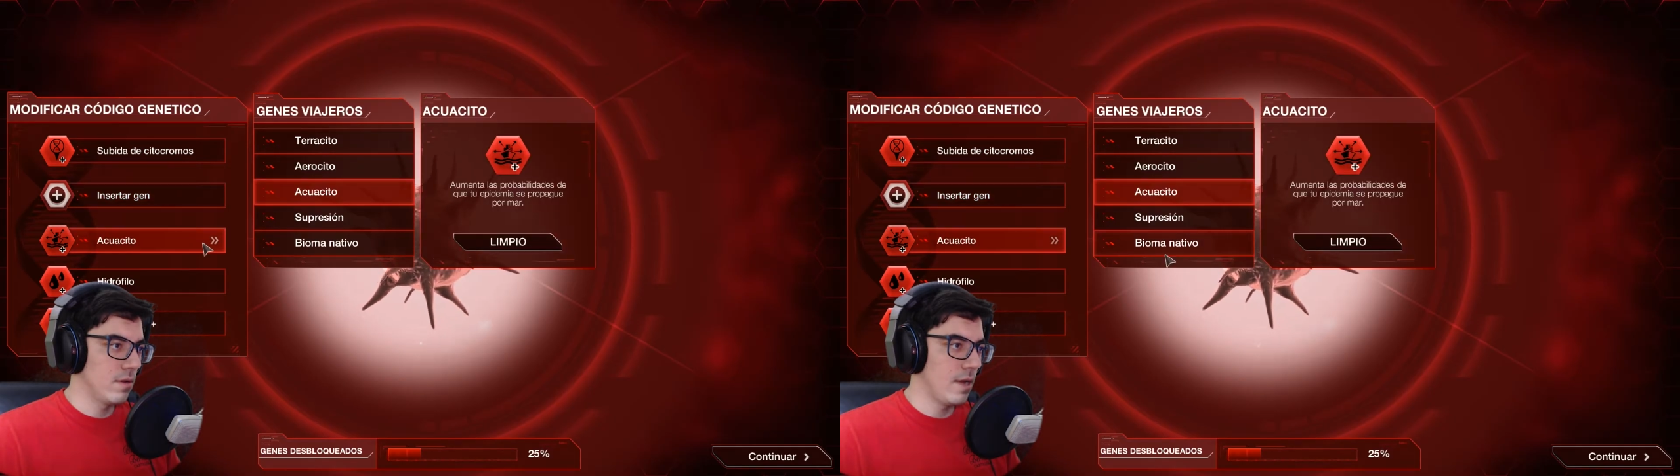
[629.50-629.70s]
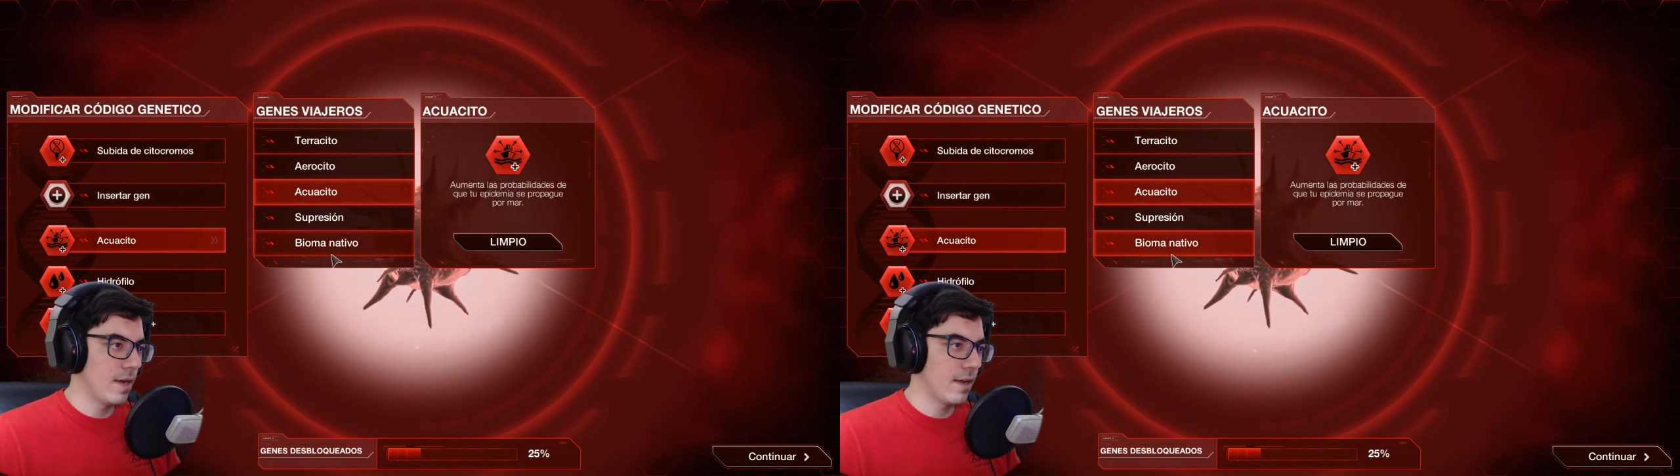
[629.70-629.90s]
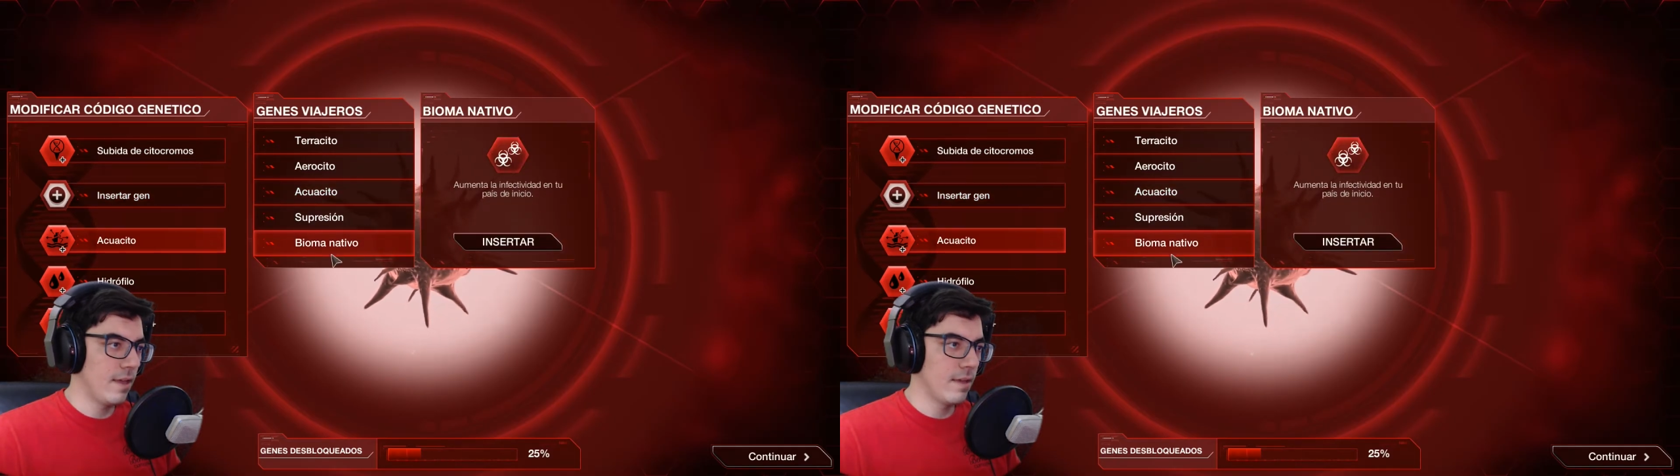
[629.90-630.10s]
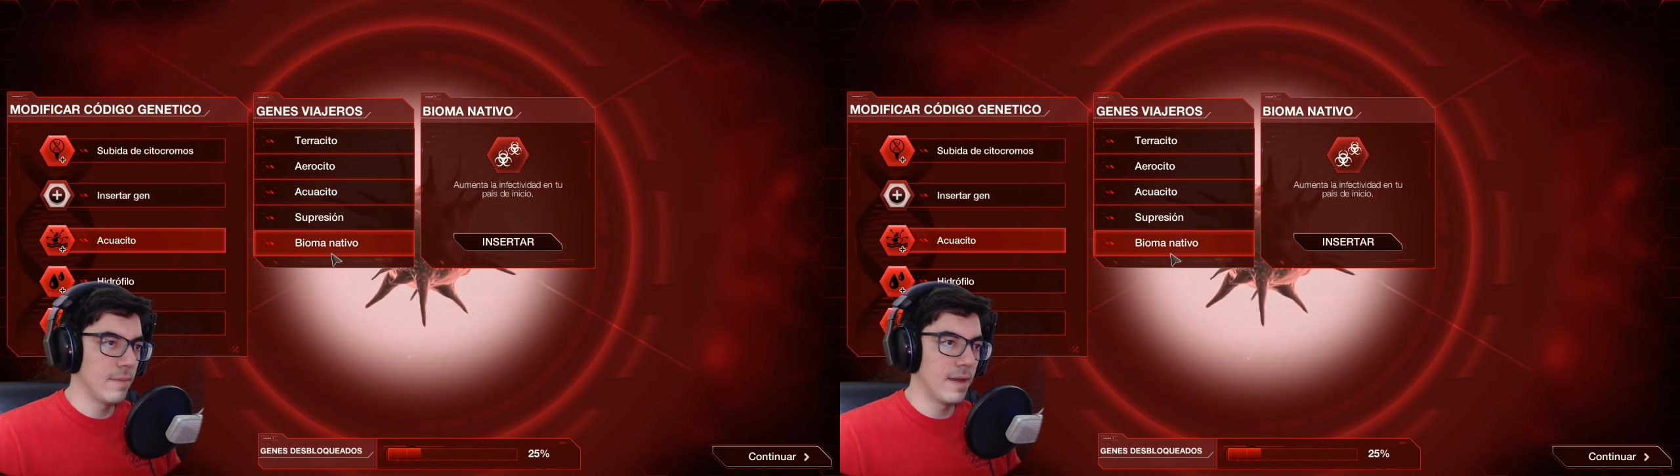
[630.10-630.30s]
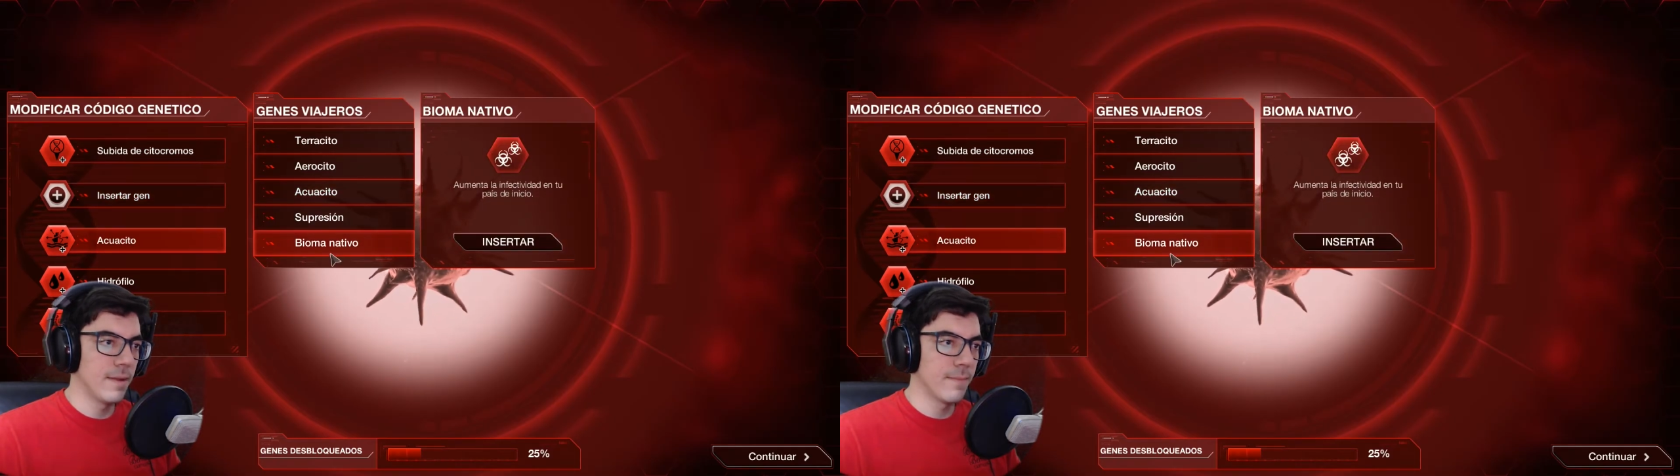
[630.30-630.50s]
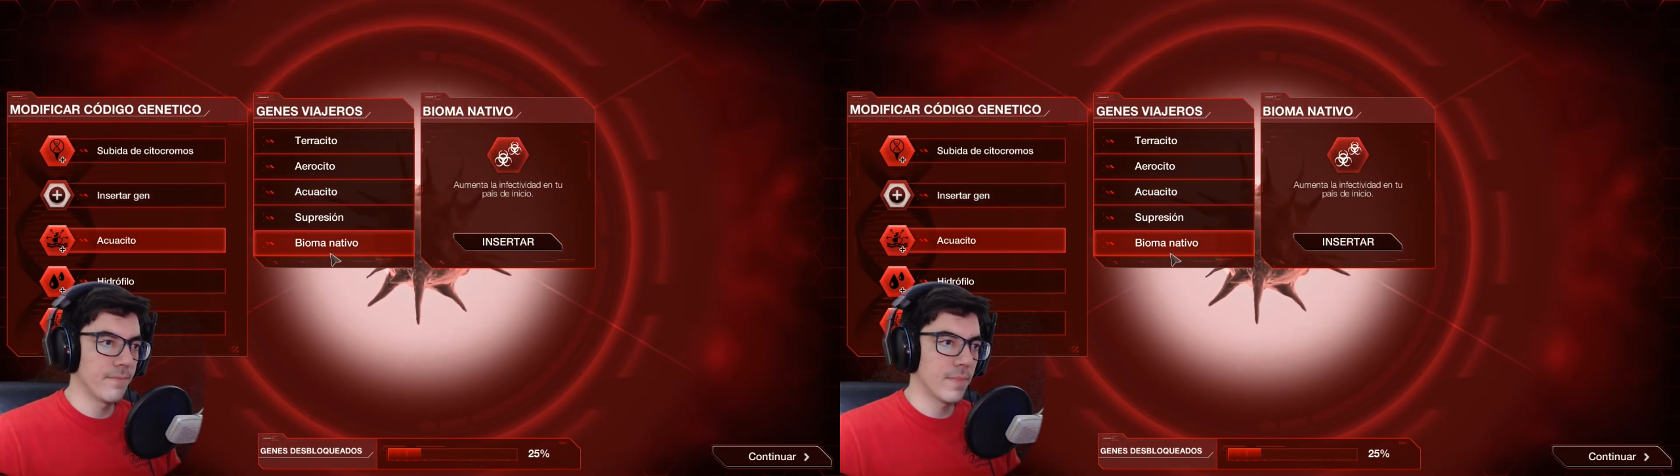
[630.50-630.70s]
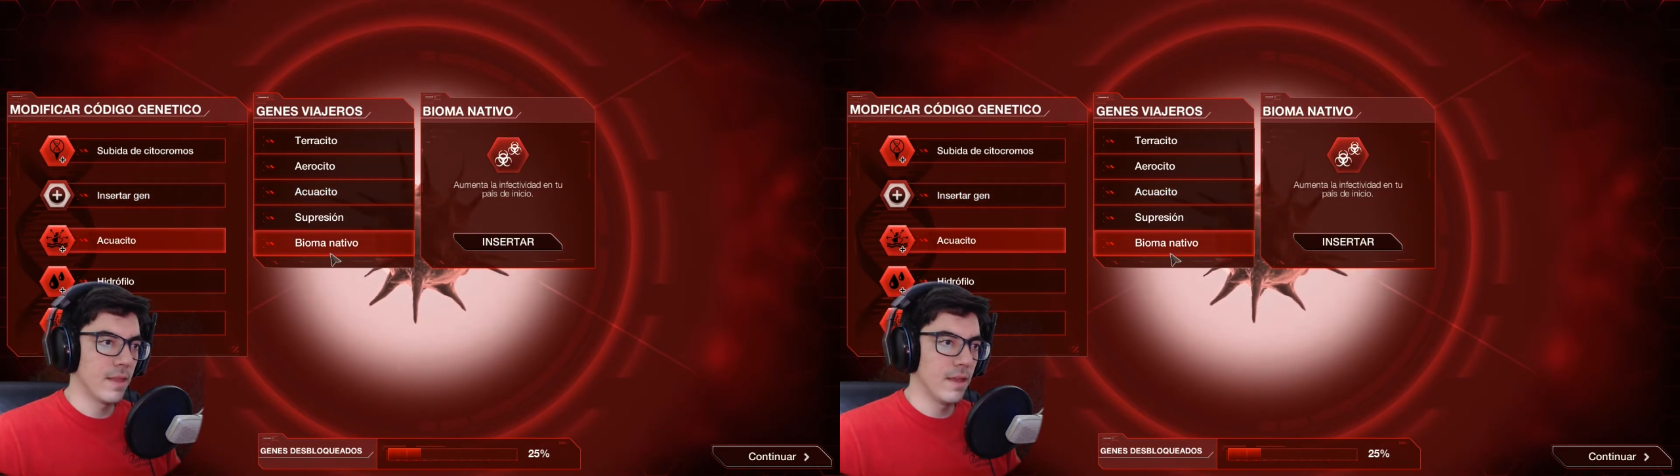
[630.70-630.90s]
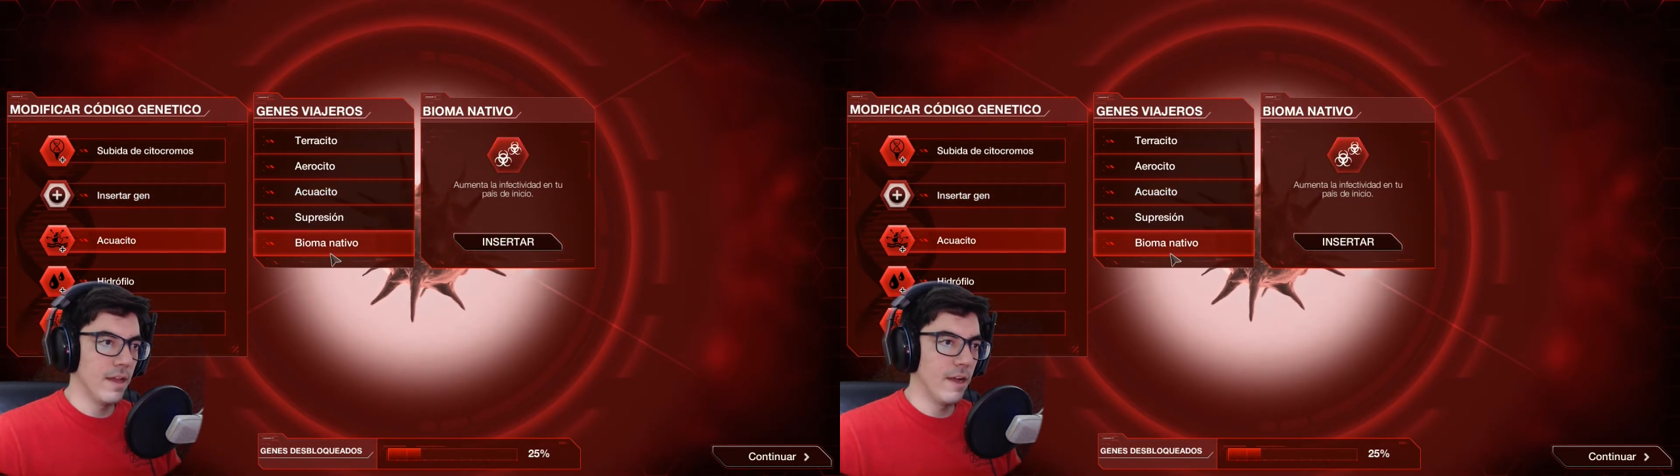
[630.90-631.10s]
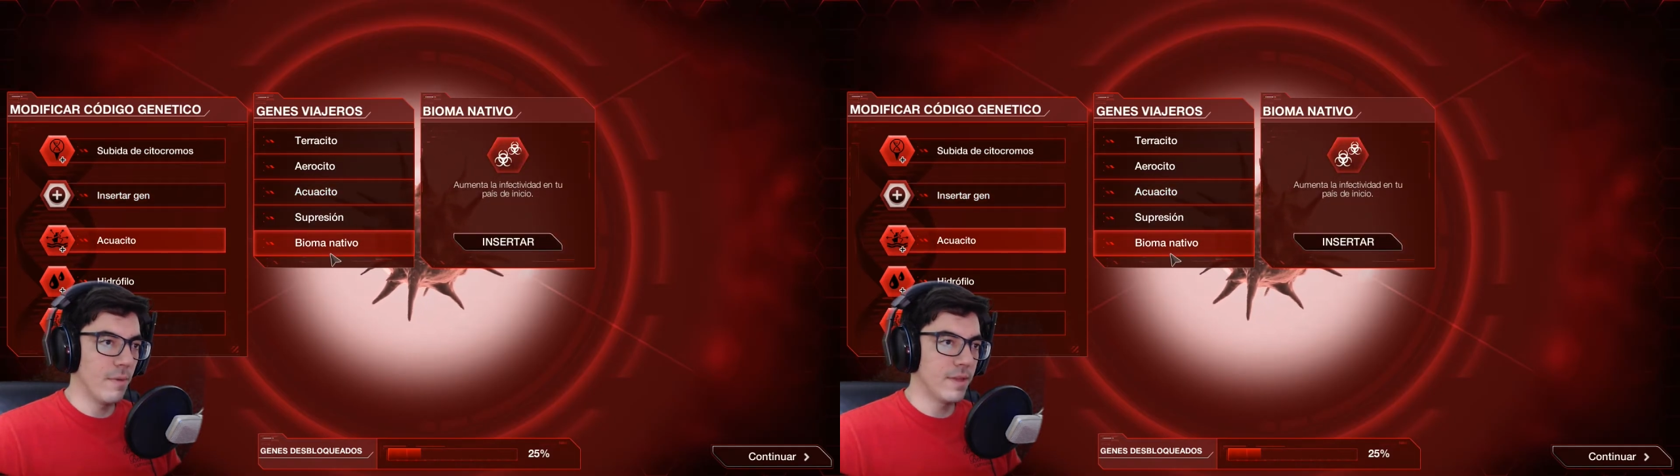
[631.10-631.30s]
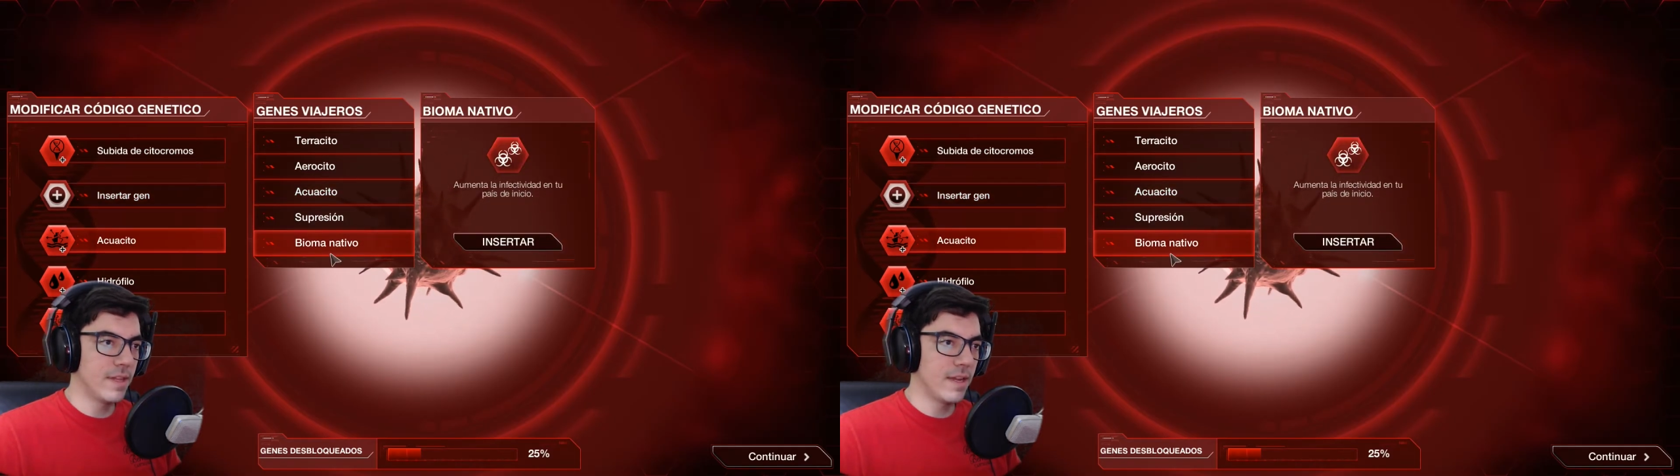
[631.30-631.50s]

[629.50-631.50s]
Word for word: Ah, aquí, vale. Aumenta